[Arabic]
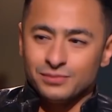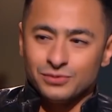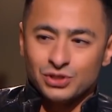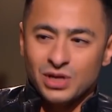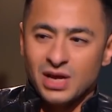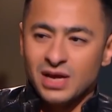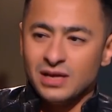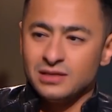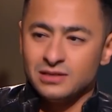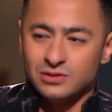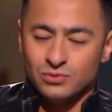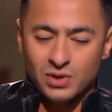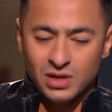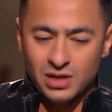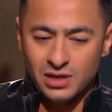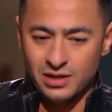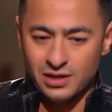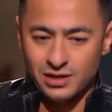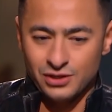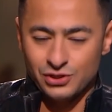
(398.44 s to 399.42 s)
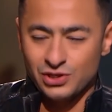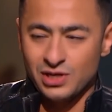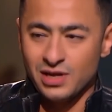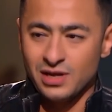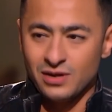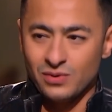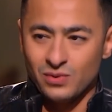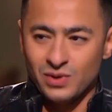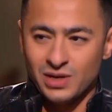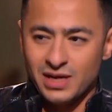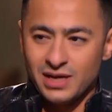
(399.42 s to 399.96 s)
مش عايز ولا
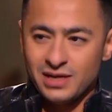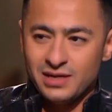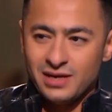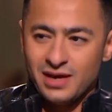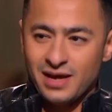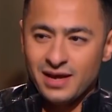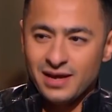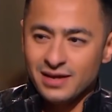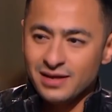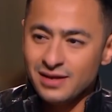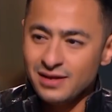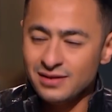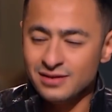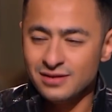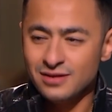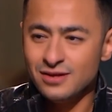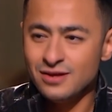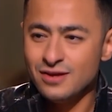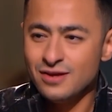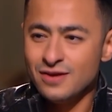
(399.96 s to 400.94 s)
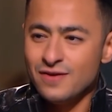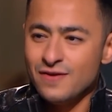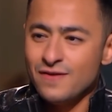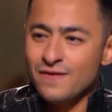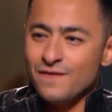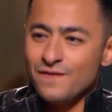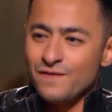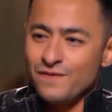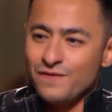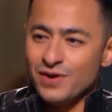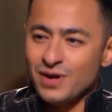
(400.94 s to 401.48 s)
اشتغل ولا اي حاجه
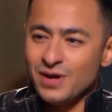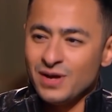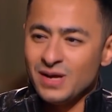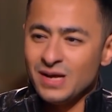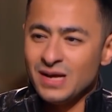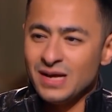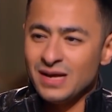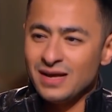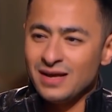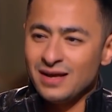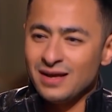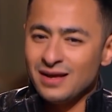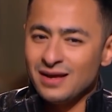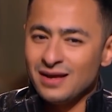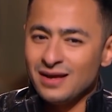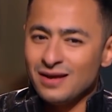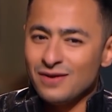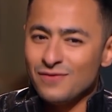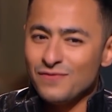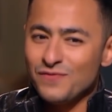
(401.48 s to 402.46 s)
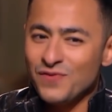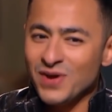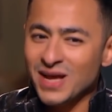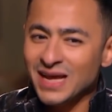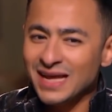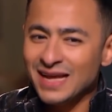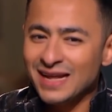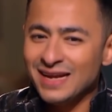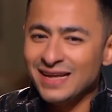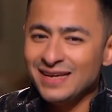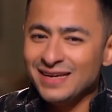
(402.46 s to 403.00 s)

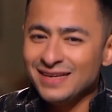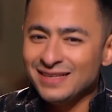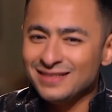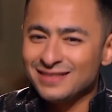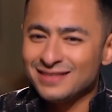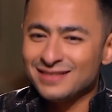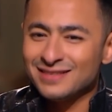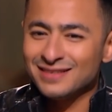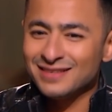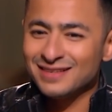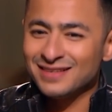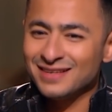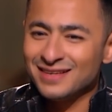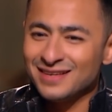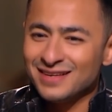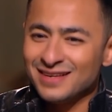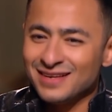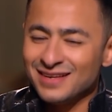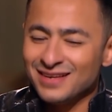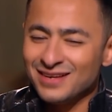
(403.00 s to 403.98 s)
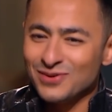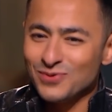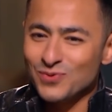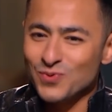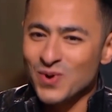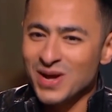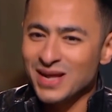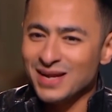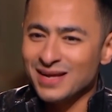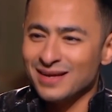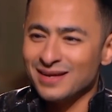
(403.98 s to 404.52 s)
ففجاه لقيت
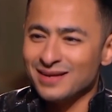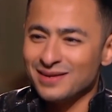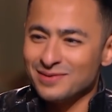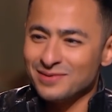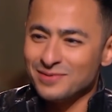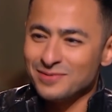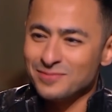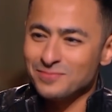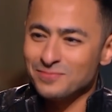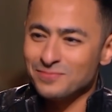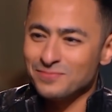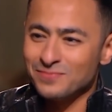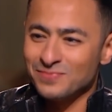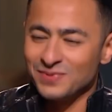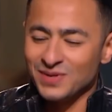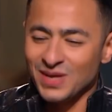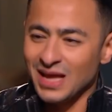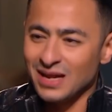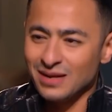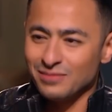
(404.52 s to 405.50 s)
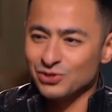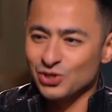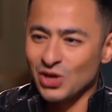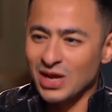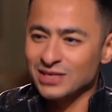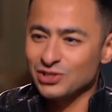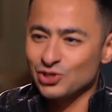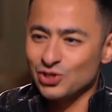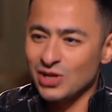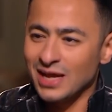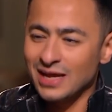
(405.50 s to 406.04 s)
وانا يعني مش
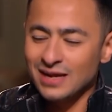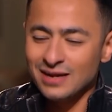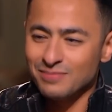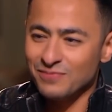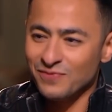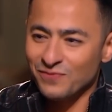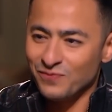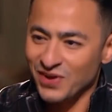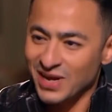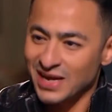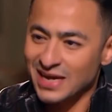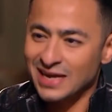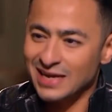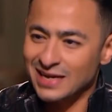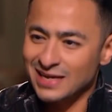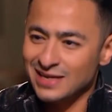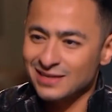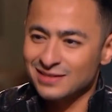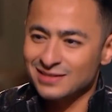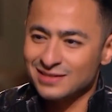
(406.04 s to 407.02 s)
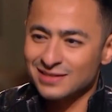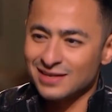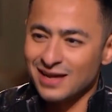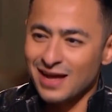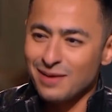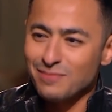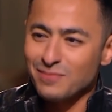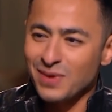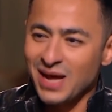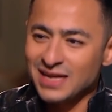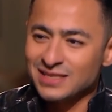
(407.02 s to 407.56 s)
عايز اشتغل فجاه لقيت
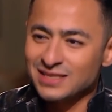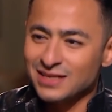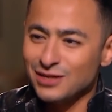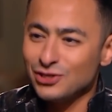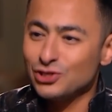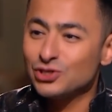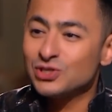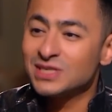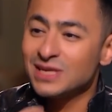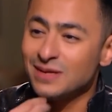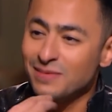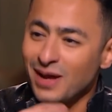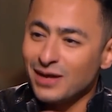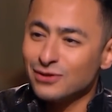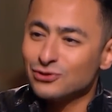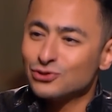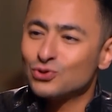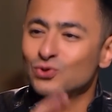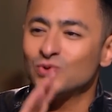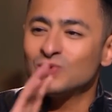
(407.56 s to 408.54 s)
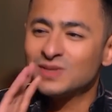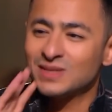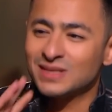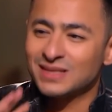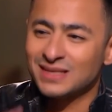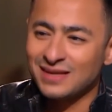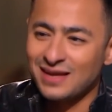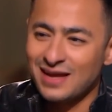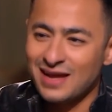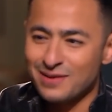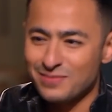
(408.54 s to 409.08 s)
عم حسن ايش سمع عن صوت
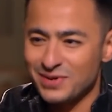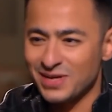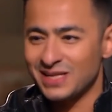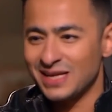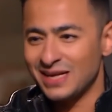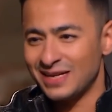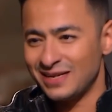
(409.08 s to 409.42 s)
حماده